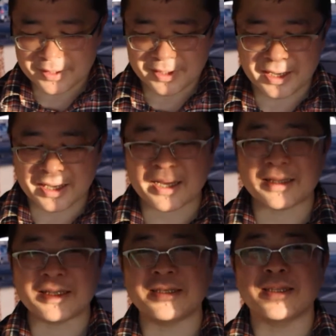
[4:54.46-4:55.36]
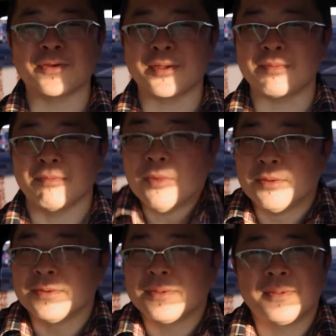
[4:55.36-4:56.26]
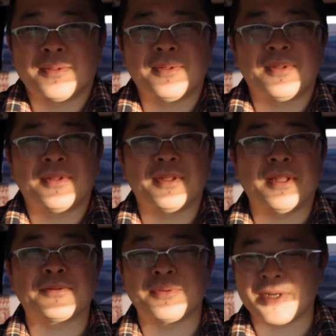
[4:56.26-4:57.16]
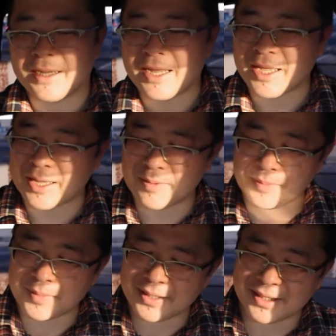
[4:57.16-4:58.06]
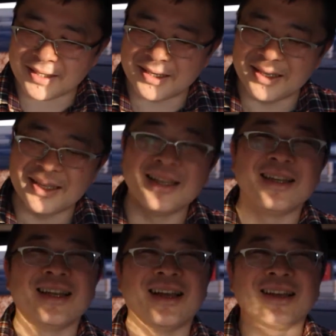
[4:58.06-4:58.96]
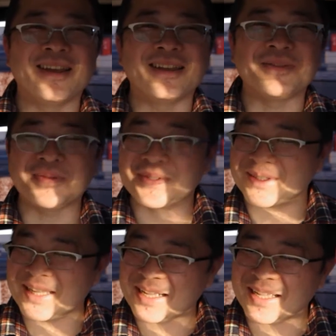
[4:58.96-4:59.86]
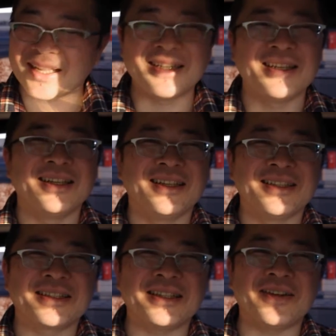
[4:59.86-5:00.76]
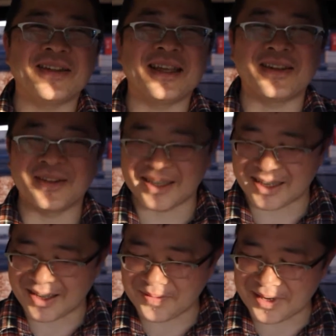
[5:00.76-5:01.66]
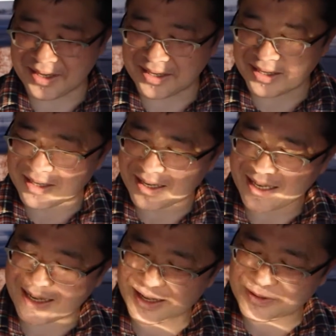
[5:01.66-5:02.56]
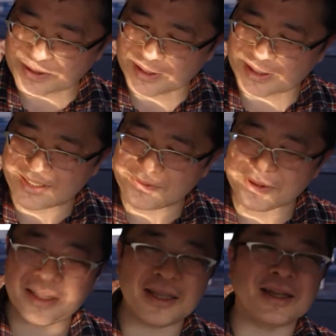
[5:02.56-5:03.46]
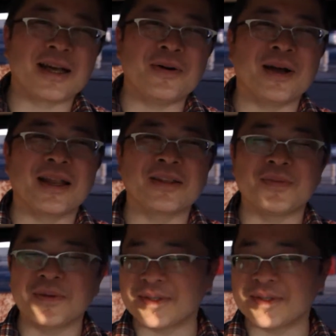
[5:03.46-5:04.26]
う、なんか出てきた時に、ブッってなるのがあんまりなんか、好きではないので、あんまり買う、自分でね、買おうかなと思っ